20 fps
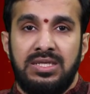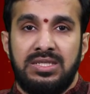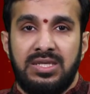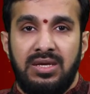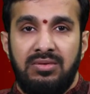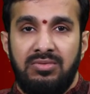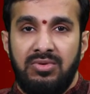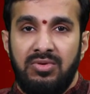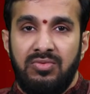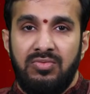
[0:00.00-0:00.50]

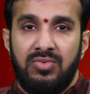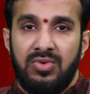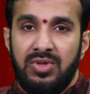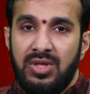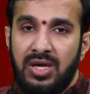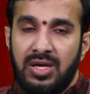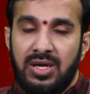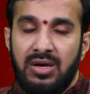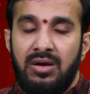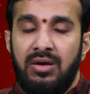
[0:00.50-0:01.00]
సమయం
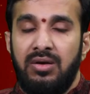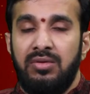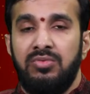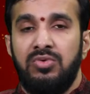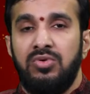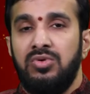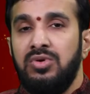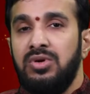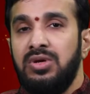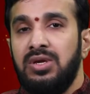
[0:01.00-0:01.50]
వృధా
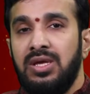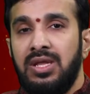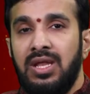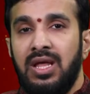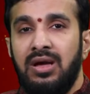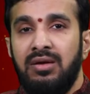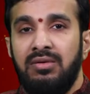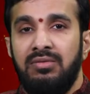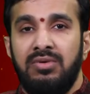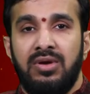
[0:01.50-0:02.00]
కావడము ఇలా
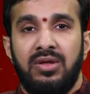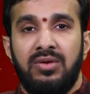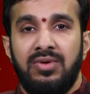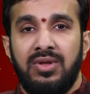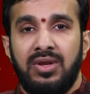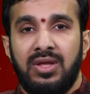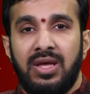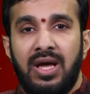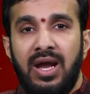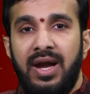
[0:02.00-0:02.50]

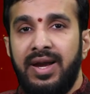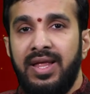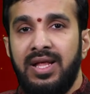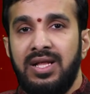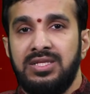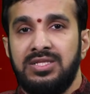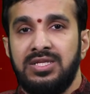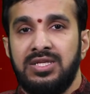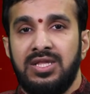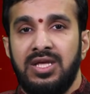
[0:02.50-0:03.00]
వేరువేరు
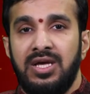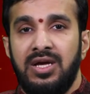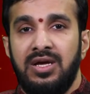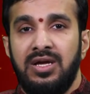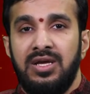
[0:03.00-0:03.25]
కారణాల చేత